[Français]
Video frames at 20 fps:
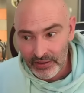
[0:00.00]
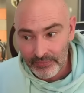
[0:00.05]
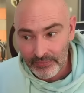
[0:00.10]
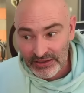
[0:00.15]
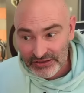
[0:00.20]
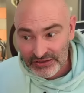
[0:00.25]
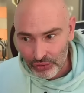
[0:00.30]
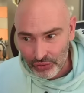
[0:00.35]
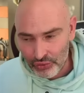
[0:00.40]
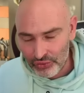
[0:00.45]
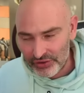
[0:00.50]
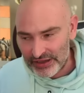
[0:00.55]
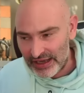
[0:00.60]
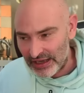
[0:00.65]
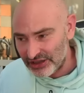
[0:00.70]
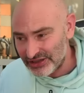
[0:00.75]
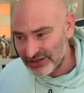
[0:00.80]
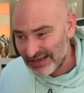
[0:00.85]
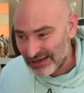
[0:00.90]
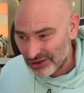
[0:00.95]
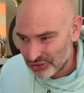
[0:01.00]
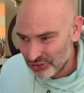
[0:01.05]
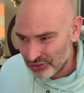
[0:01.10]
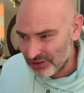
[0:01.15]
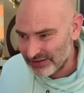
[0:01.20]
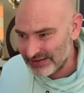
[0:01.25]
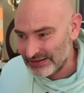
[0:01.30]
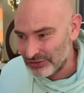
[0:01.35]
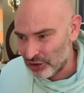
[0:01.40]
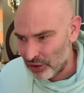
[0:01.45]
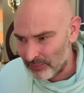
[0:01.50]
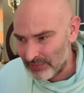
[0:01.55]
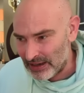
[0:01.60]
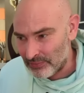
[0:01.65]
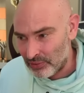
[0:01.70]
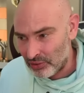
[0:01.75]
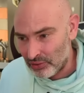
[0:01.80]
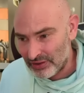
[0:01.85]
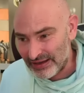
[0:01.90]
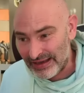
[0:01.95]
Parce que Gukesh, c'est un joueur qui
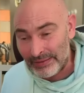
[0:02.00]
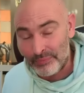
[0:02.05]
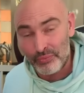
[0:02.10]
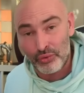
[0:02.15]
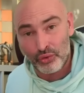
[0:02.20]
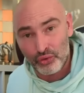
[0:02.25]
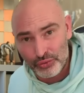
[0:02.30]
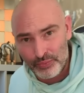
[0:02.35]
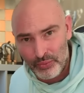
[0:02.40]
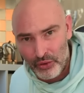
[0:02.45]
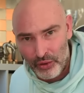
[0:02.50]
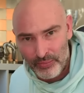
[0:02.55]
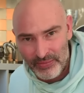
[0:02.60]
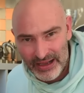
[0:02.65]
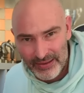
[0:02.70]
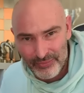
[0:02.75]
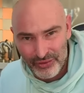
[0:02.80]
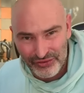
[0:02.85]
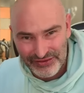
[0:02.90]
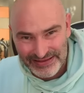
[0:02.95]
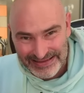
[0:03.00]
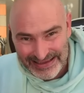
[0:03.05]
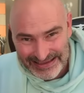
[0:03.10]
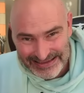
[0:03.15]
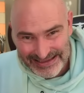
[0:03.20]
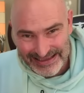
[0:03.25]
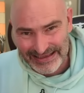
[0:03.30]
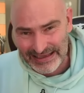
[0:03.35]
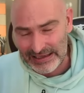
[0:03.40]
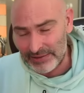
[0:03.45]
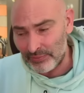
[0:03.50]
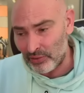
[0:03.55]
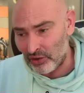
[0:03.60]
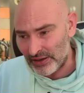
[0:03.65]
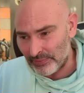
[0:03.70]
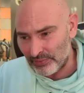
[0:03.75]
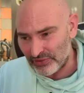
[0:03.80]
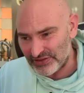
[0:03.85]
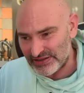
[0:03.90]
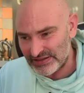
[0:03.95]
normalement crée beaucoup de problèmes en déséquilibrant
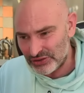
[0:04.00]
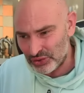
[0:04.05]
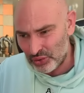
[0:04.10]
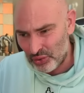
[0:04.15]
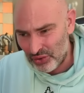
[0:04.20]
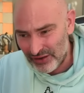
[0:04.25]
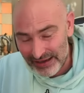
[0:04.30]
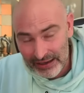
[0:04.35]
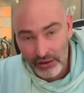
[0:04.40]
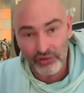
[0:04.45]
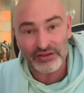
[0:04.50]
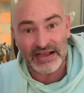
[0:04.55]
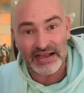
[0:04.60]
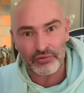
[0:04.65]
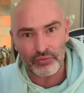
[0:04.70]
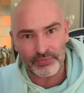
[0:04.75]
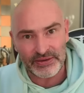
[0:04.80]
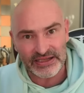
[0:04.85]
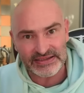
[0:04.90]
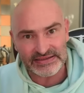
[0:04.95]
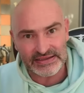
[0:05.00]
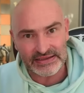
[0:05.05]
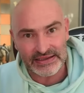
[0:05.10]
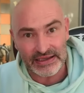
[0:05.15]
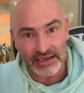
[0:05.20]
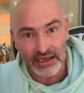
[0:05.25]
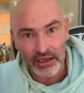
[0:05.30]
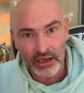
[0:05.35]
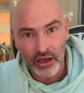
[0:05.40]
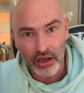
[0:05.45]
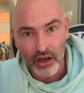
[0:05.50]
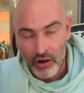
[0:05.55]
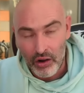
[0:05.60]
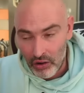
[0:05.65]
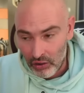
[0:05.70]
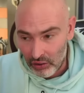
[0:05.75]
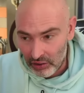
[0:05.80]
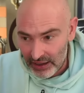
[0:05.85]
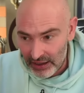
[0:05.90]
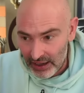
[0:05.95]
les positions, en créant de la complexité.
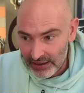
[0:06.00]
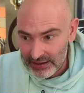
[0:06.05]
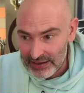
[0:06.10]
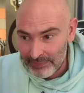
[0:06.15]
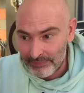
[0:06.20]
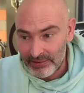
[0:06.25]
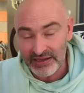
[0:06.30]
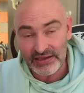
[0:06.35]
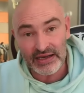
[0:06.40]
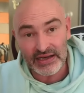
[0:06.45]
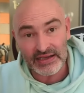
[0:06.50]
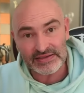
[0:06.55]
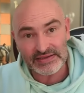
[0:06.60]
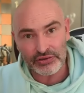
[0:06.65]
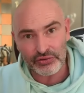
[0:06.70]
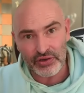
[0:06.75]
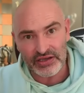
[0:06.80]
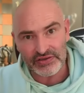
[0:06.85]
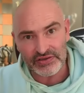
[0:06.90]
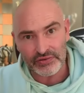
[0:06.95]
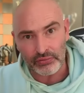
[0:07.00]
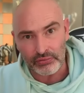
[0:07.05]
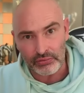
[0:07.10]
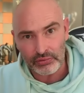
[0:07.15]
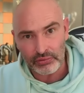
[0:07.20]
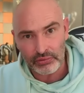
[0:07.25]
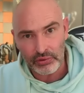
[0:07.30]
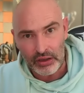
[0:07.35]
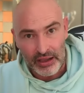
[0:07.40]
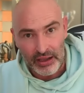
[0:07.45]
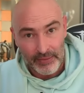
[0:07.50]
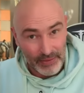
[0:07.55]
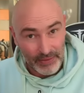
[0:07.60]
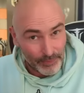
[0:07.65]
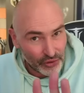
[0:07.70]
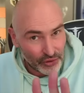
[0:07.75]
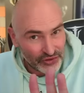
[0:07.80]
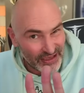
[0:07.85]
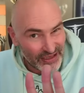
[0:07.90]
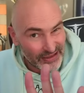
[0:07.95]
Or là, il a plané la situation. Mais
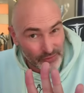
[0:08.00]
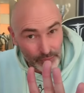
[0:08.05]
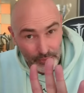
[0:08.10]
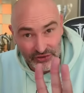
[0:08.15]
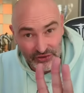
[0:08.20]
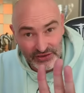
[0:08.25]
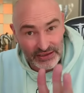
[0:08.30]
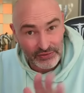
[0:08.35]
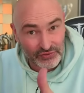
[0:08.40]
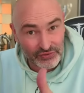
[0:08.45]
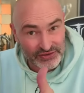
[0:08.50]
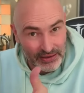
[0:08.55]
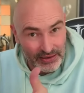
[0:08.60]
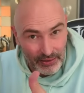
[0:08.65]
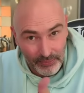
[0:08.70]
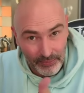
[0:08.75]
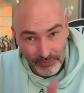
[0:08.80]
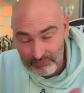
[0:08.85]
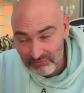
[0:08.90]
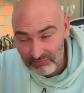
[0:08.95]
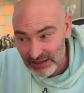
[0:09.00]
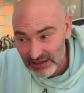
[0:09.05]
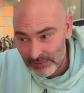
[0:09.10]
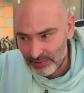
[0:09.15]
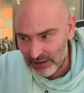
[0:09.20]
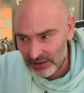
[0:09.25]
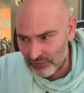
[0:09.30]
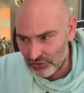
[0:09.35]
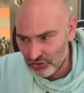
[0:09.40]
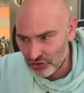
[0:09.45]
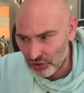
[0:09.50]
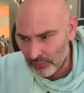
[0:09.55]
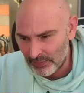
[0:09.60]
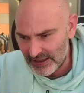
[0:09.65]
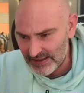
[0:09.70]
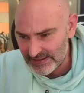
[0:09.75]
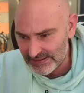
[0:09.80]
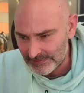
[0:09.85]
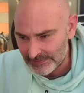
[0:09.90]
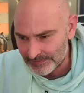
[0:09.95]
peut-être, peut-être nous a-t-il prévu une
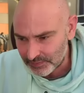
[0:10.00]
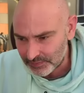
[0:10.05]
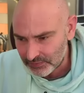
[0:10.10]
surprise.